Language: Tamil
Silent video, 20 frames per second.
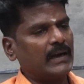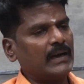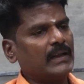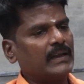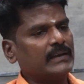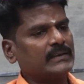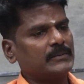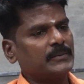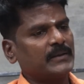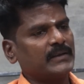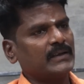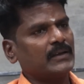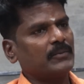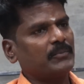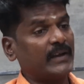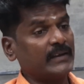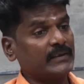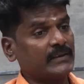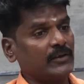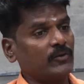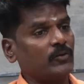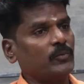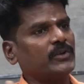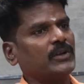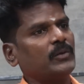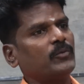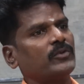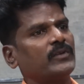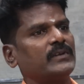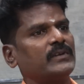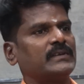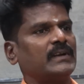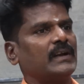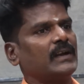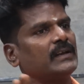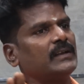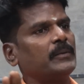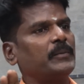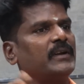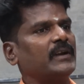நாலு ஆட்சி பார்த்தீங்கன்னா பாகிஸ்தானில் ஒரு முஸ்லீம் ஒன்று வச்சா
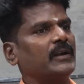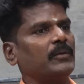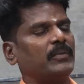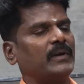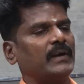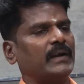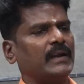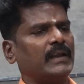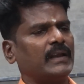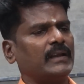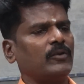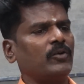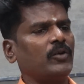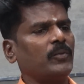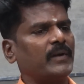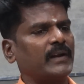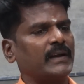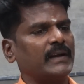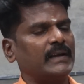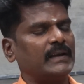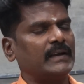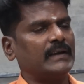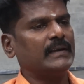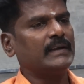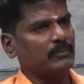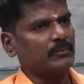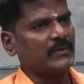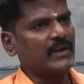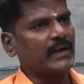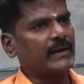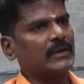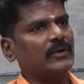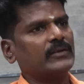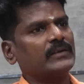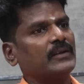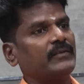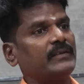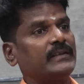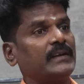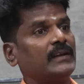நல்லது அப்படின்னு நினைப்பாங்க ஏன்னா இன்னொன்று பாருங்கள் நாட்டில்
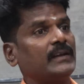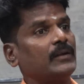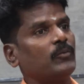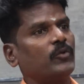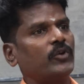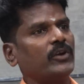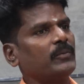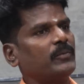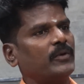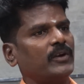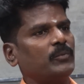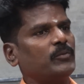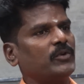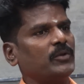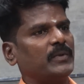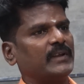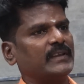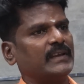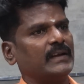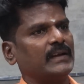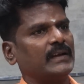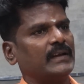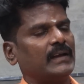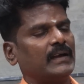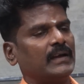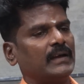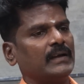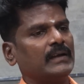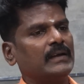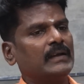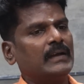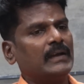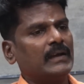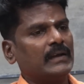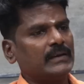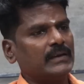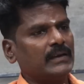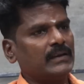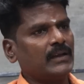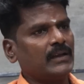சில விஷயங்கள் மோடி பண்ணும்போது பார்த்தீங்கன்னா
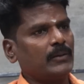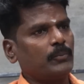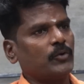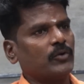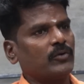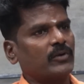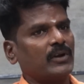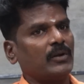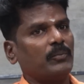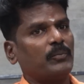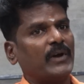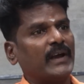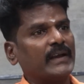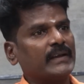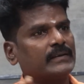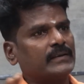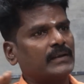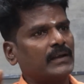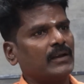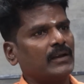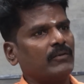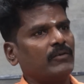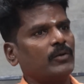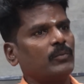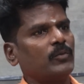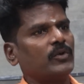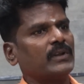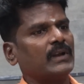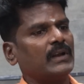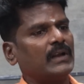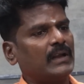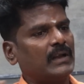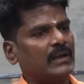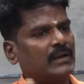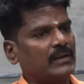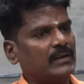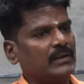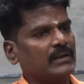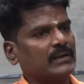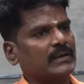எதிர்ப்பு குரல் பாகிஸ்தானில் வரும்போதெல்லாம்
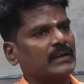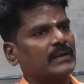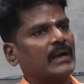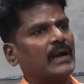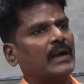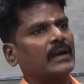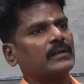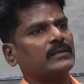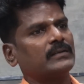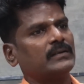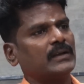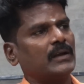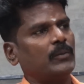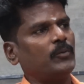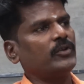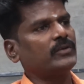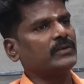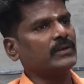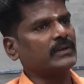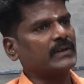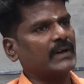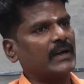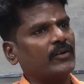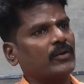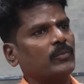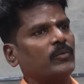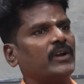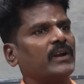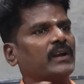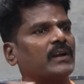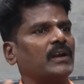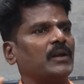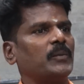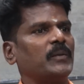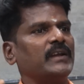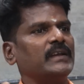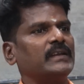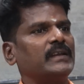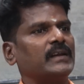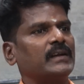இங்கே காங்கிரஸ் கம்யூனிஸ்ட் திராவிட முன்னேற்ற
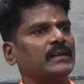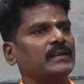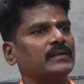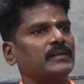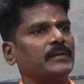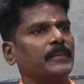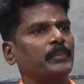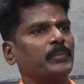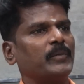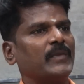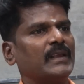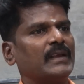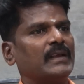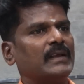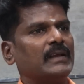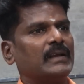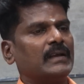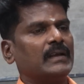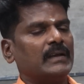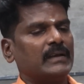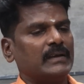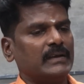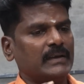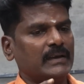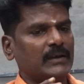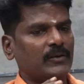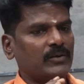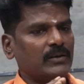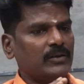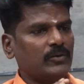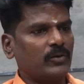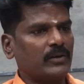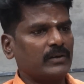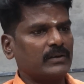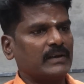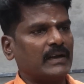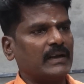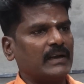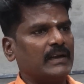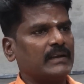கழகம்லாம் எதிர்க்குது இங்கே வந்து ஒரு
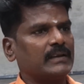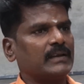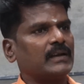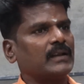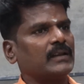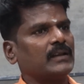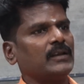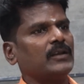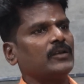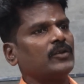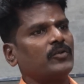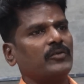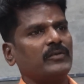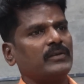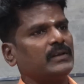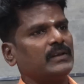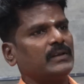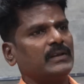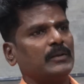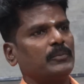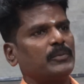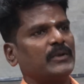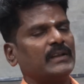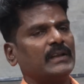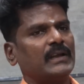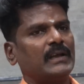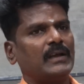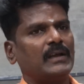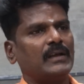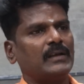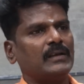நல்ல திட்டத்தையும் ஏதோ ஒரு விஷயத்தையும் இப்போ இந்த